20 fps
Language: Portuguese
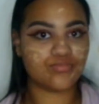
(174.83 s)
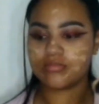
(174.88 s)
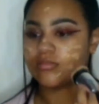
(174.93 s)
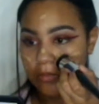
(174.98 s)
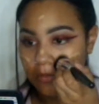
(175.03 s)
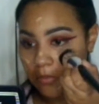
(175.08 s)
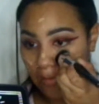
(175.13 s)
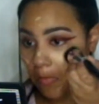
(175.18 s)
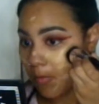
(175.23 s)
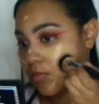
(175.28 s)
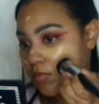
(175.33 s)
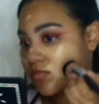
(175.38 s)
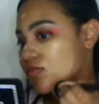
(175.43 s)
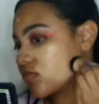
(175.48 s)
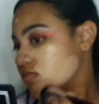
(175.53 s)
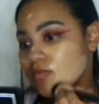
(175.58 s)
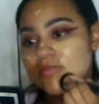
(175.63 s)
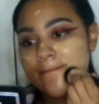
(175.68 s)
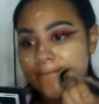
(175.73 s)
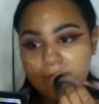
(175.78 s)
e vou espalhar
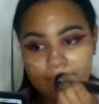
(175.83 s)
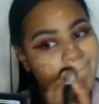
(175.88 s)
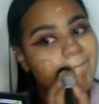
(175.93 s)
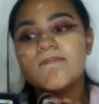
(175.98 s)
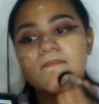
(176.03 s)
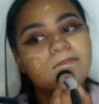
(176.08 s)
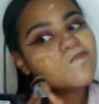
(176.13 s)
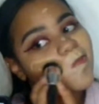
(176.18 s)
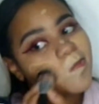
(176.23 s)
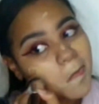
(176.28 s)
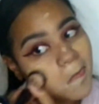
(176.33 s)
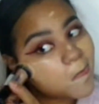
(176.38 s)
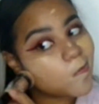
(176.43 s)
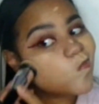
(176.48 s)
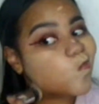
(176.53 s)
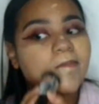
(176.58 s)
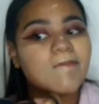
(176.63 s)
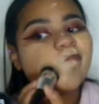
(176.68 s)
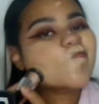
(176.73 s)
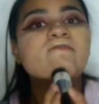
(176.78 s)
por todo o meu rosto,
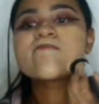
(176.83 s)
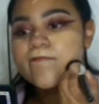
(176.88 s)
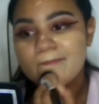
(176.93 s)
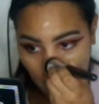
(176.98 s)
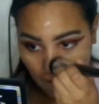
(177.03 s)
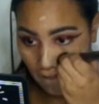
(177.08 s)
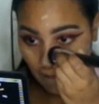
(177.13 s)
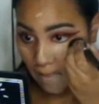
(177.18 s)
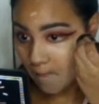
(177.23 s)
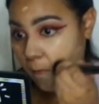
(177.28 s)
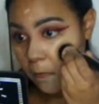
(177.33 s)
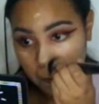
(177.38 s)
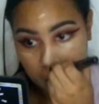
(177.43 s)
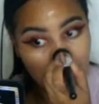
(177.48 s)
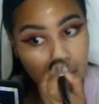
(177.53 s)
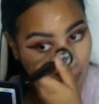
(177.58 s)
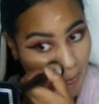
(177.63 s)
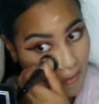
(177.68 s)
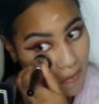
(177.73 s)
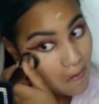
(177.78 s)
né, dando
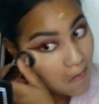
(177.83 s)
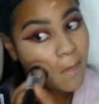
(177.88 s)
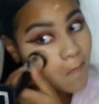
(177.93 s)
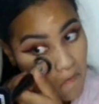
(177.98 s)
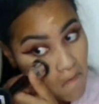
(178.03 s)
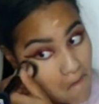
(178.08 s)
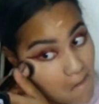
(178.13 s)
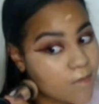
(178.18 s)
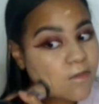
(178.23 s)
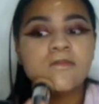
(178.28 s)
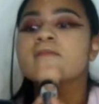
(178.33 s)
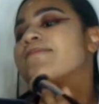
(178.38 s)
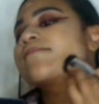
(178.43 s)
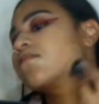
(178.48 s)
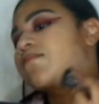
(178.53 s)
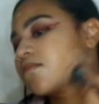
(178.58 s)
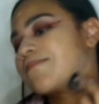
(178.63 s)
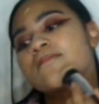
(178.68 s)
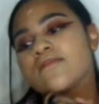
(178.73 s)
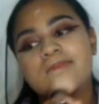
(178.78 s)
batidinhas. Amo essa
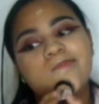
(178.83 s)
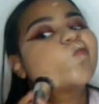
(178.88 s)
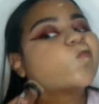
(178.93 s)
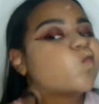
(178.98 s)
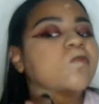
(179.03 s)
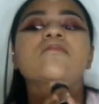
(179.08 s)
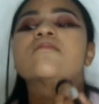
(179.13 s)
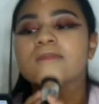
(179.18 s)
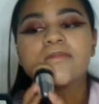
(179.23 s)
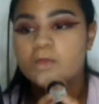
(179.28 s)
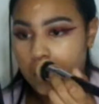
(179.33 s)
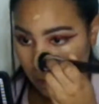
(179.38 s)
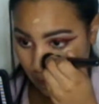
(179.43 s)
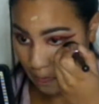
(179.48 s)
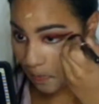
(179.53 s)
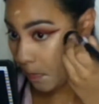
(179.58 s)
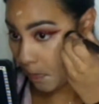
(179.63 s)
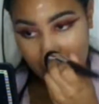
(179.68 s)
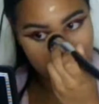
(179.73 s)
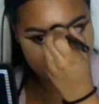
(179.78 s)
base, é bem
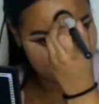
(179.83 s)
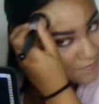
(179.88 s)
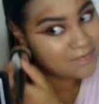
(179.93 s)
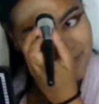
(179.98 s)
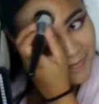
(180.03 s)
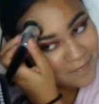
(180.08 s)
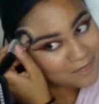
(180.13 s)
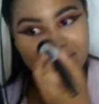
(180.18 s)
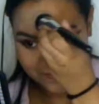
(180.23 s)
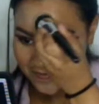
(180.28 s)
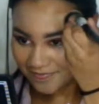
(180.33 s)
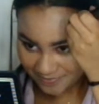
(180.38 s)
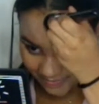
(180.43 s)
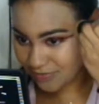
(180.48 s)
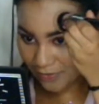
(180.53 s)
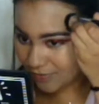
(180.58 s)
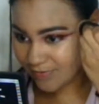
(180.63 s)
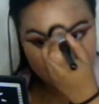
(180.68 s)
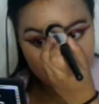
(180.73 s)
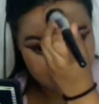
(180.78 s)
sequinha.
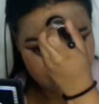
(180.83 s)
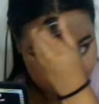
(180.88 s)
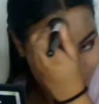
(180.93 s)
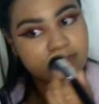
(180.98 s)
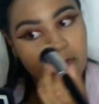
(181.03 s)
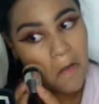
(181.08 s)
Parece que eu fiquei